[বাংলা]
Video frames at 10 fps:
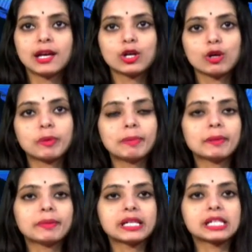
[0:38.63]

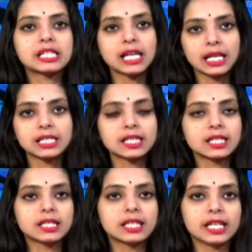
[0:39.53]
রবিবার বিকেল সাড়ে
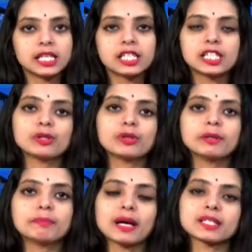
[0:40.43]
চারটার দিকে
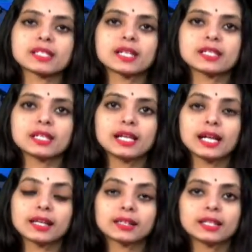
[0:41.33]
শিরোইল বাসস্ট্যান্ড
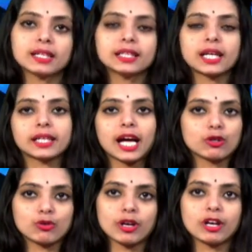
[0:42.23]
এলাকা থেকে তাকে
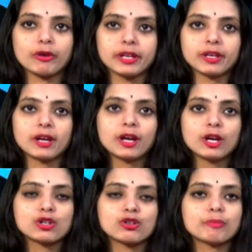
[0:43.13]
আটক করা হয়
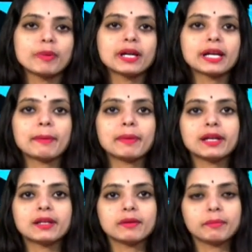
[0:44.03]
সোমবার
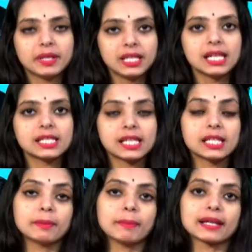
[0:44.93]
র্যাবের মিডিয়া
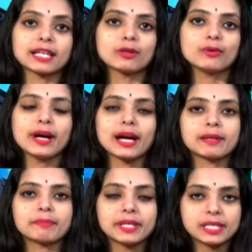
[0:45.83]
সেলের পাঠানো
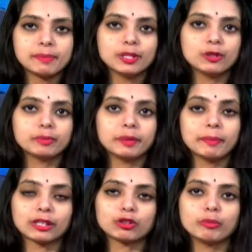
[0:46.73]
এক প্রেস বিজ্ঞপ্তির
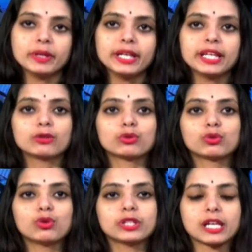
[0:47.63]
মাধ্যমে এ
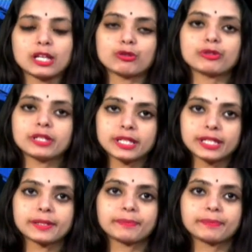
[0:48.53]
তথ্য জানানো হয়েছে